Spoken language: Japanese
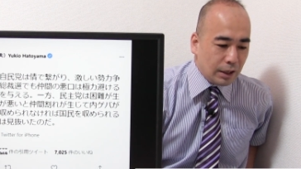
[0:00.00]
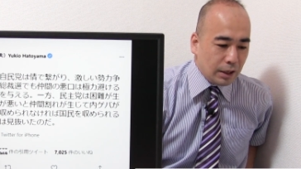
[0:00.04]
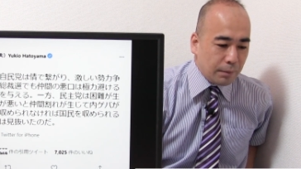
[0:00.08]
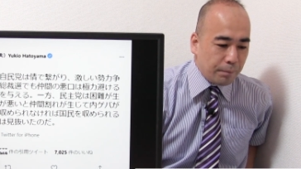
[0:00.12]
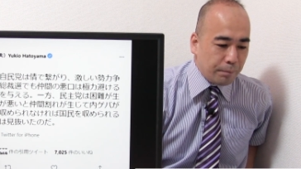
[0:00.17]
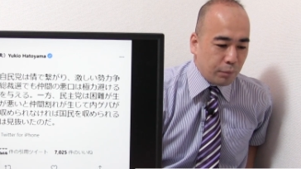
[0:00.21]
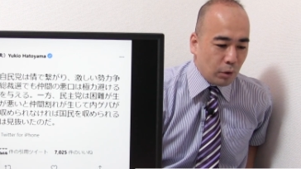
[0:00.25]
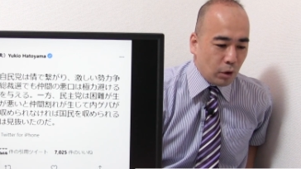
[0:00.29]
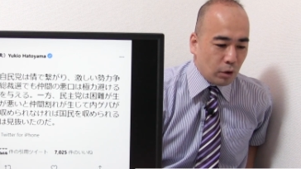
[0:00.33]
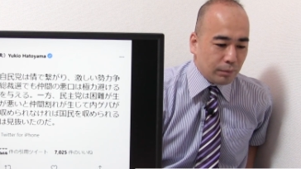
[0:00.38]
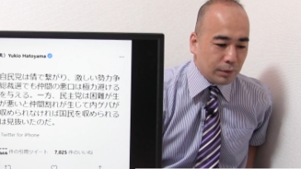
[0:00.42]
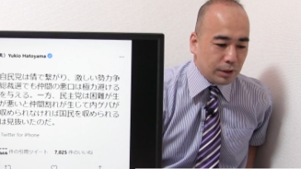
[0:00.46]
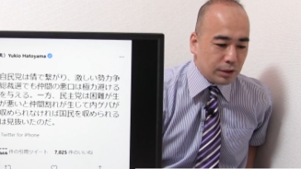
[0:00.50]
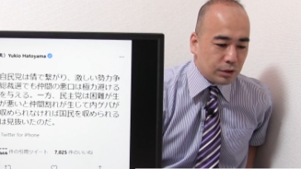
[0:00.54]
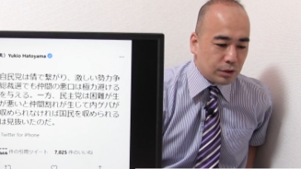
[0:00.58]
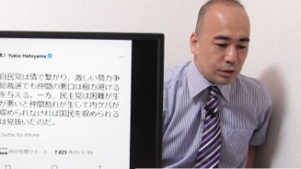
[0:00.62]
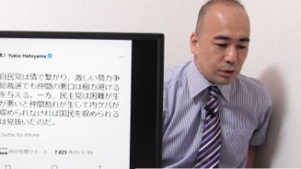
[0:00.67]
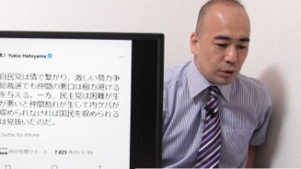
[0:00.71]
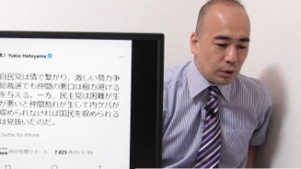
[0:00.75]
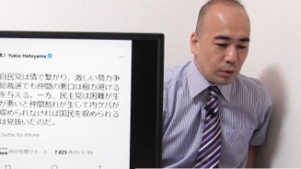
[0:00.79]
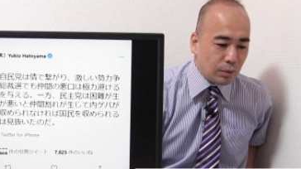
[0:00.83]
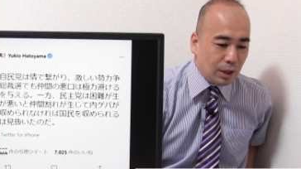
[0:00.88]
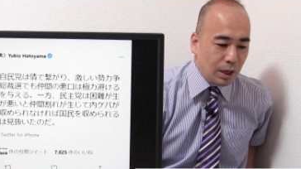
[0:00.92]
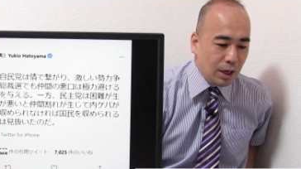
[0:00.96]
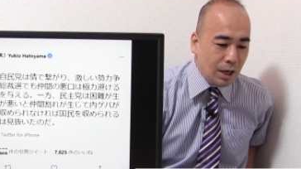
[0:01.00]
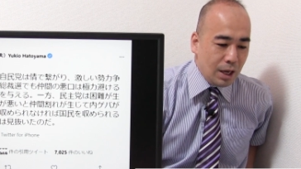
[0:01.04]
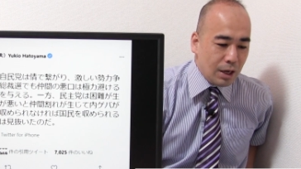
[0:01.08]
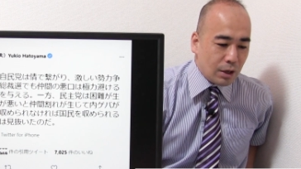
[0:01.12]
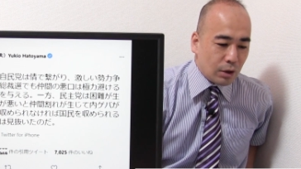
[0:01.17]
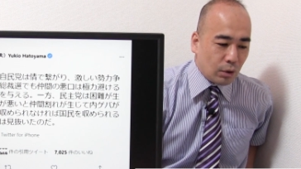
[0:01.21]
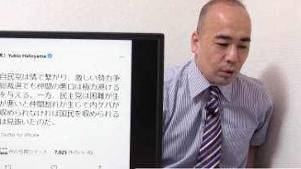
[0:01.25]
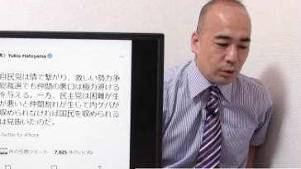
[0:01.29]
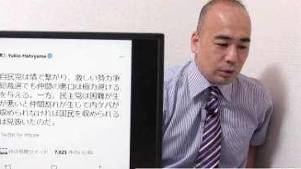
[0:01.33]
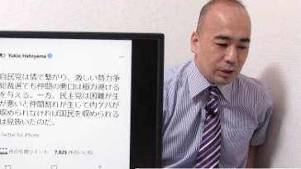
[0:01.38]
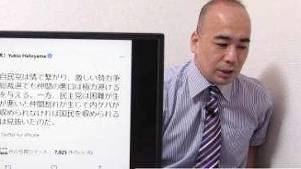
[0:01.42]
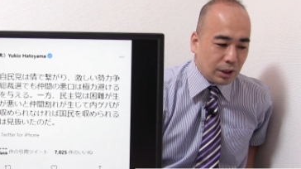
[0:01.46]
一方、民主党は
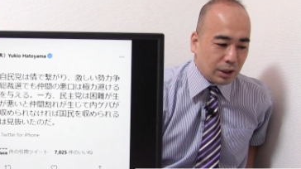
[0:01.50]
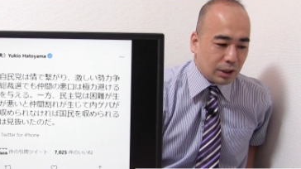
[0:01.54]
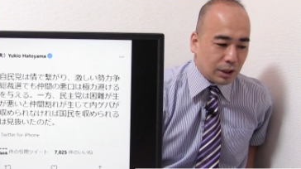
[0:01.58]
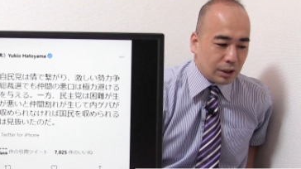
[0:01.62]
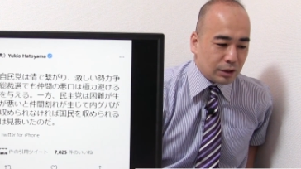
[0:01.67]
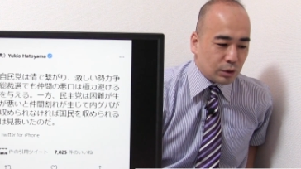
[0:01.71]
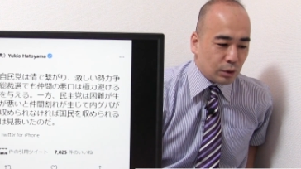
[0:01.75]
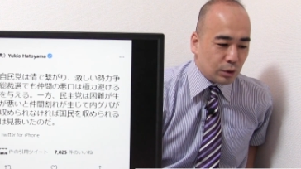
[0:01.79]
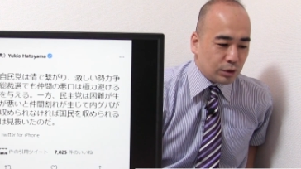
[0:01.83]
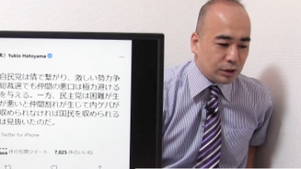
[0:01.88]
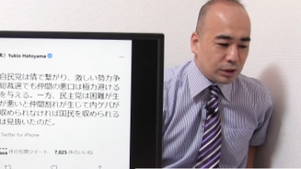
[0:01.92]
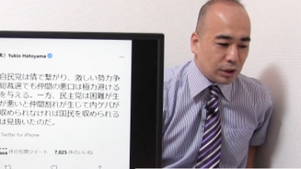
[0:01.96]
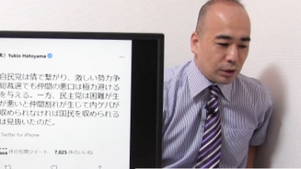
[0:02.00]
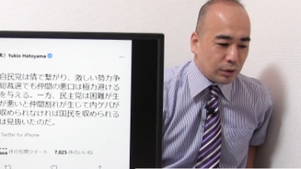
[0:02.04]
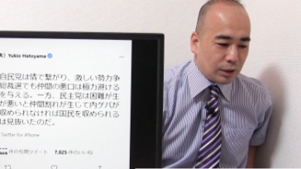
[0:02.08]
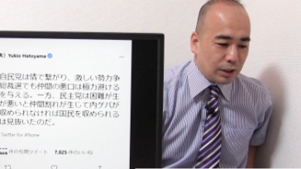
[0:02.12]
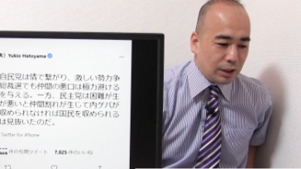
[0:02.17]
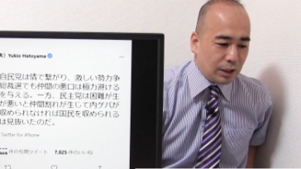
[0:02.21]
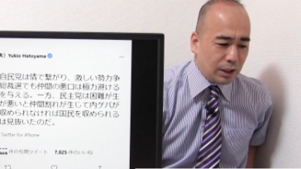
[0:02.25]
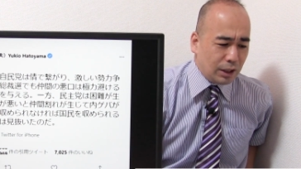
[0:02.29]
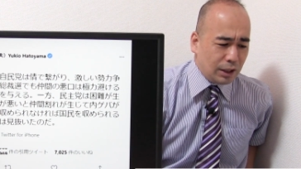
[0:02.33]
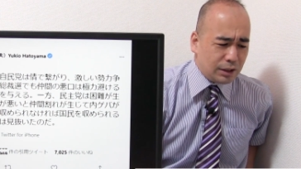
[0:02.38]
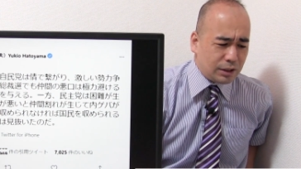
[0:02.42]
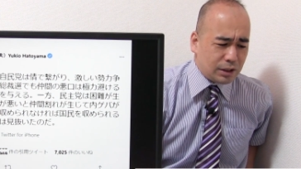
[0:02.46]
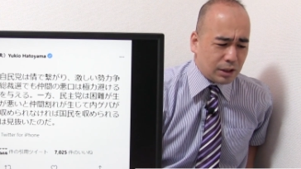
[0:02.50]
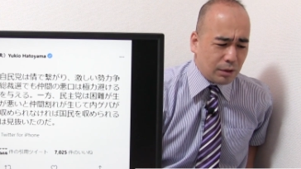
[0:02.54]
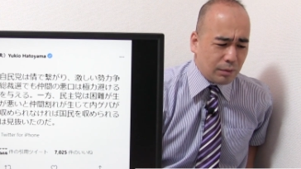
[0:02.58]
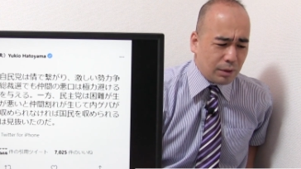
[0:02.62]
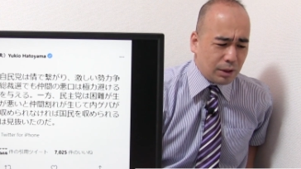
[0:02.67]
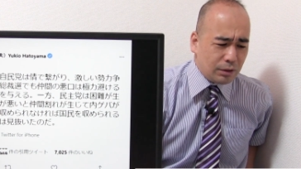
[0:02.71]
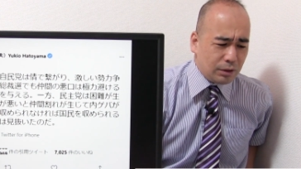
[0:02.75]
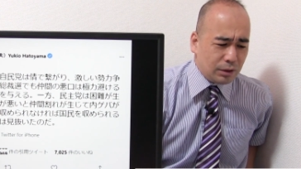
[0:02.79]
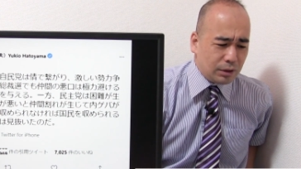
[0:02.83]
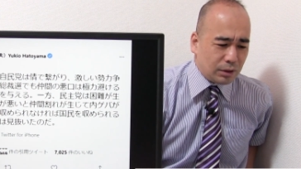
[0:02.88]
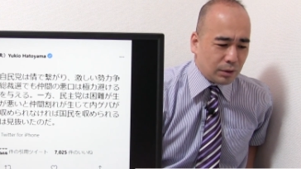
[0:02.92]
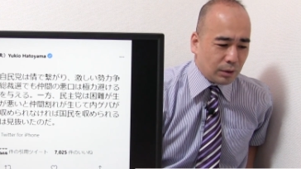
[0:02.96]
困難が生じた時、あいつが
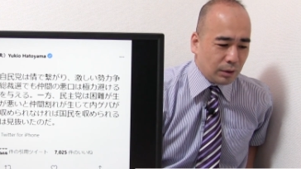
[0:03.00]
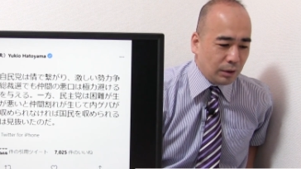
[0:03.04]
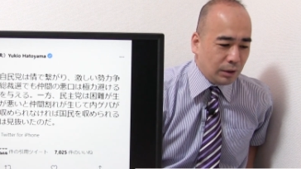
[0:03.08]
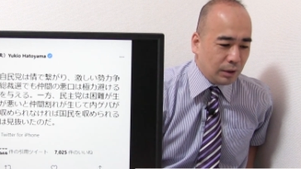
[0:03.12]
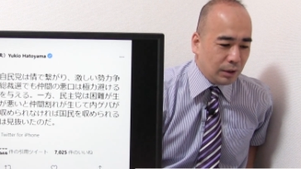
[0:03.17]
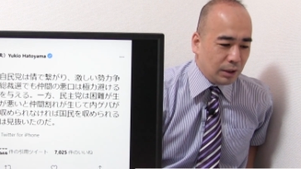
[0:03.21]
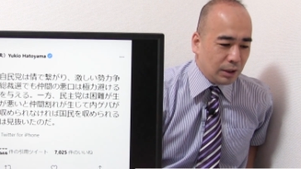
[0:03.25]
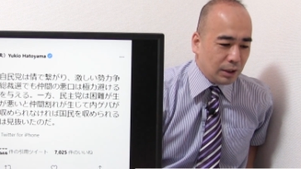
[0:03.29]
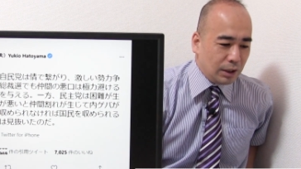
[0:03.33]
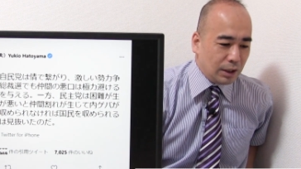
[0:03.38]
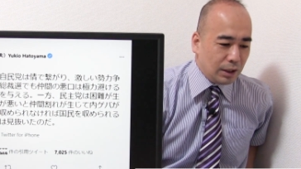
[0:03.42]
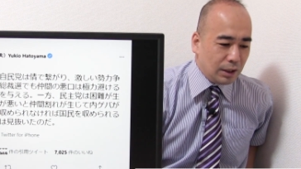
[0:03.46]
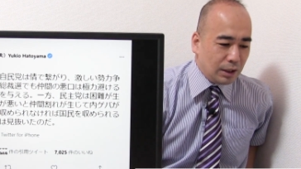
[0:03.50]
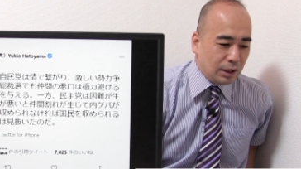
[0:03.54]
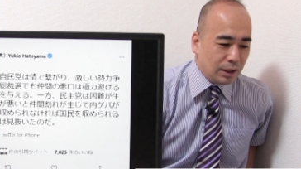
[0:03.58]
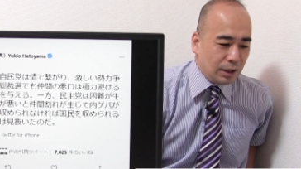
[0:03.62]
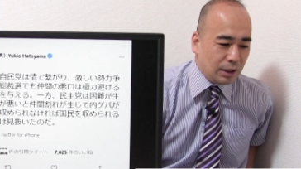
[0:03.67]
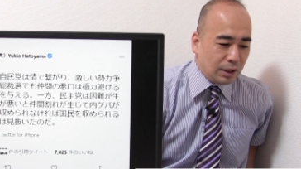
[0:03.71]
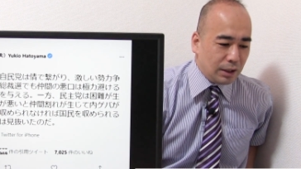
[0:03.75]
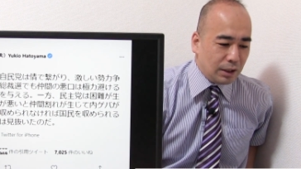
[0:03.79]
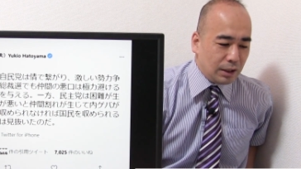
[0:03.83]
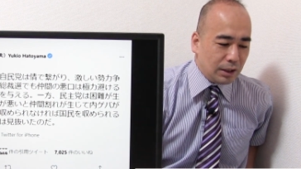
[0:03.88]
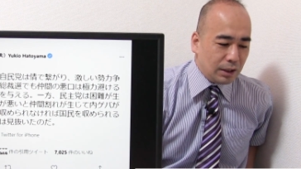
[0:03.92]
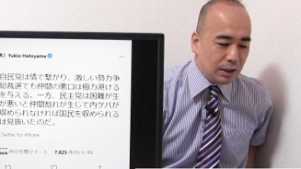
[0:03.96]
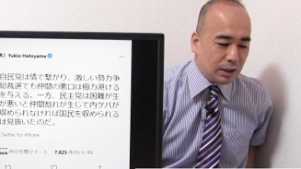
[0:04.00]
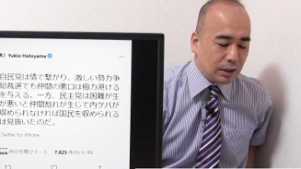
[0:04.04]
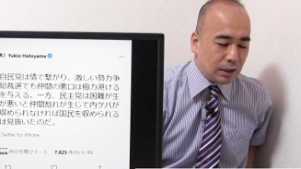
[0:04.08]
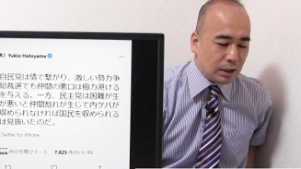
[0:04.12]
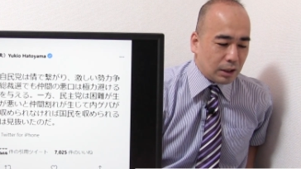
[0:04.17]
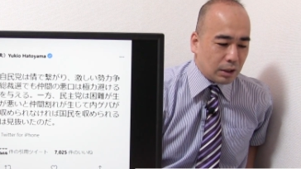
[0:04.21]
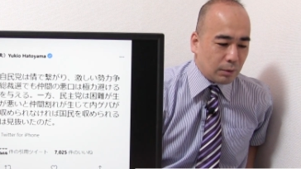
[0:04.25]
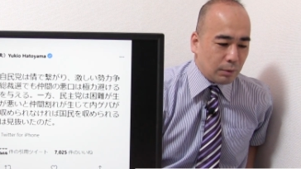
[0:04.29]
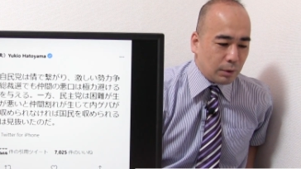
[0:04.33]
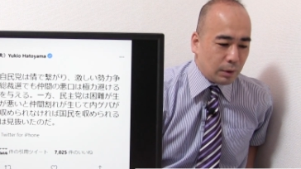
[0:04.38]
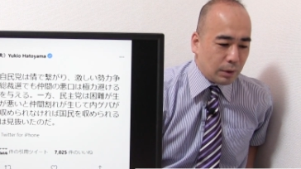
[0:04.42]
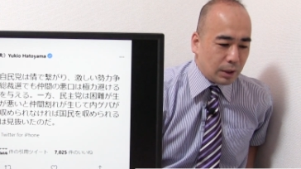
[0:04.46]
悪いと、えー、
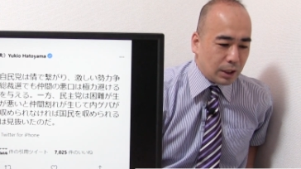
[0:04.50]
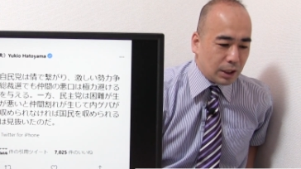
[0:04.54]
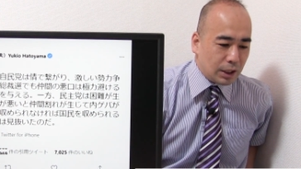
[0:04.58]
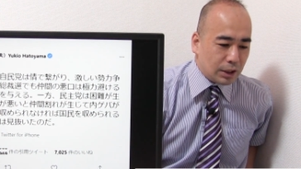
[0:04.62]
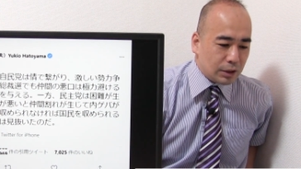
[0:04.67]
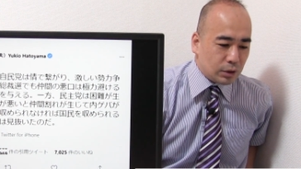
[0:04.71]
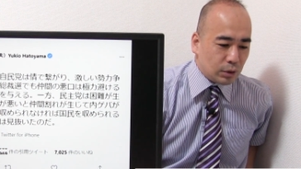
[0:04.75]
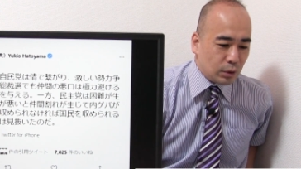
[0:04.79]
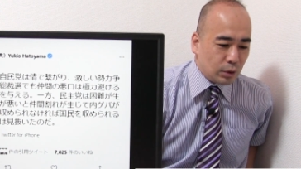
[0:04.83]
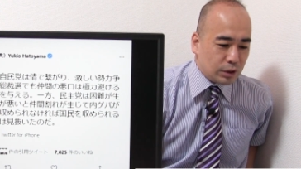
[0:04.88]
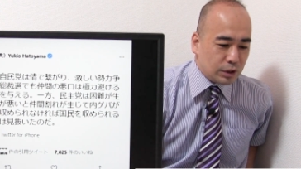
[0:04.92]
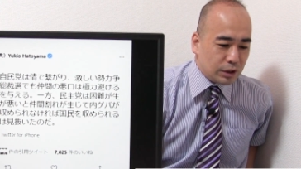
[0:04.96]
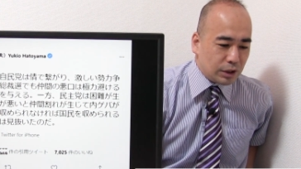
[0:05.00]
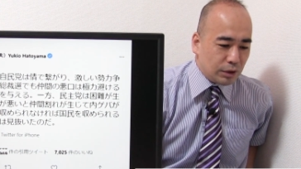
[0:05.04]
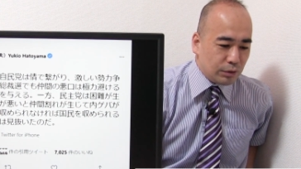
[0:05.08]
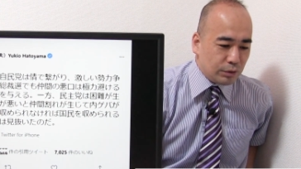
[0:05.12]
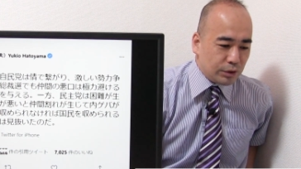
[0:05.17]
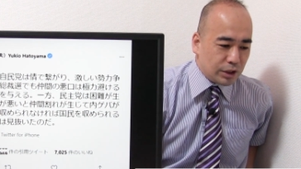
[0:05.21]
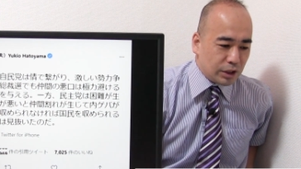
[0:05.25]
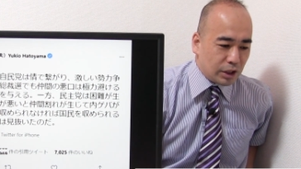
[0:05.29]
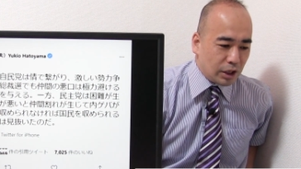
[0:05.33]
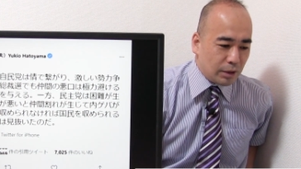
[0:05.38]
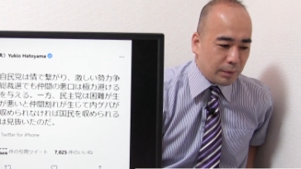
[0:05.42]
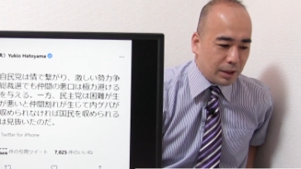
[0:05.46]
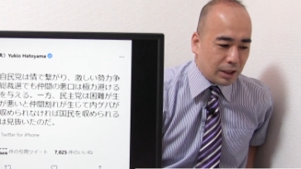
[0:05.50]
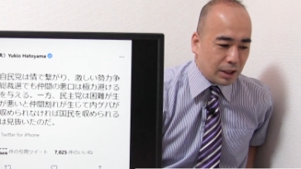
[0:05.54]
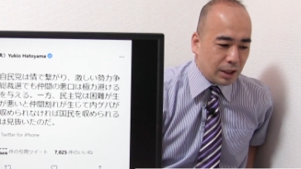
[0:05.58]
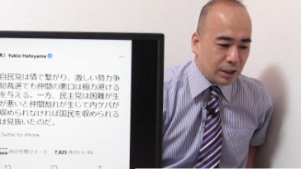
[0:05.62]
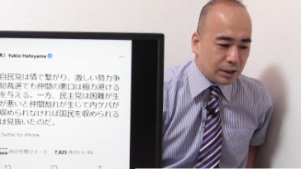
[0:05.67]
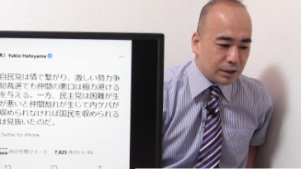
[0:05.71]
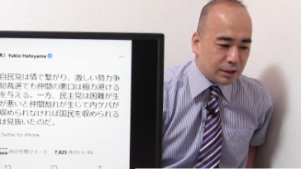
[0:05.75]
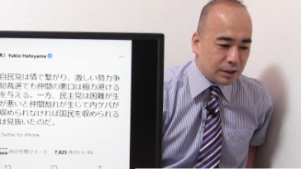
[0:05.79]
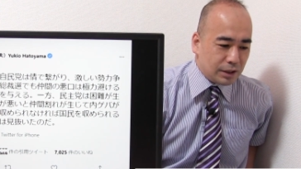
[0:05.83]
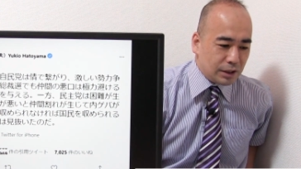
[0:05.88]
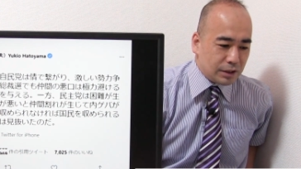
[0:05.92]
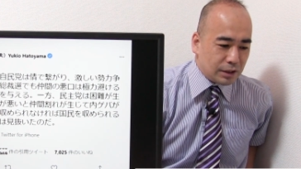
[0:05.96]
仲間割れが生じて内下場が
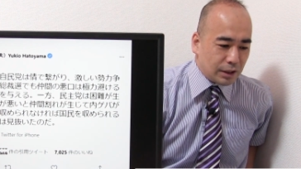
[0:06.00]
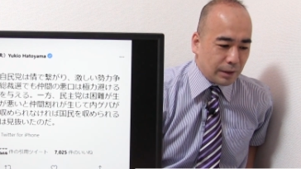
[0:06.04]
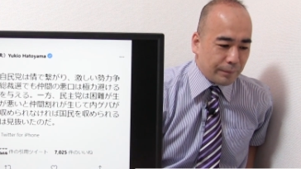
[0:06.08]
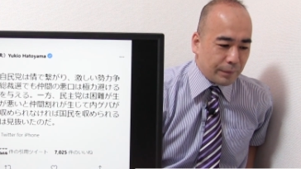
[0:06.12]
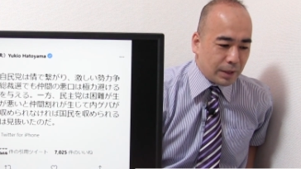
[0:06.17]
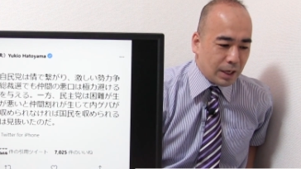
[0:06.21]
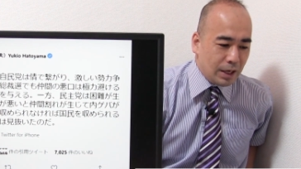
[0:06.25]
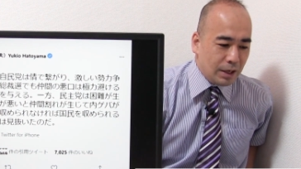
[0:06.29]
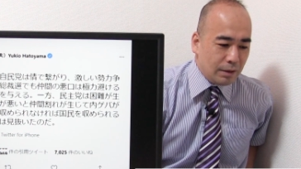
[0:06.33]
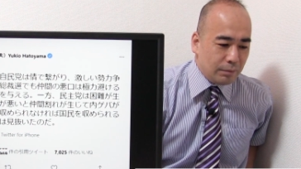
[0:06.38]
発生した。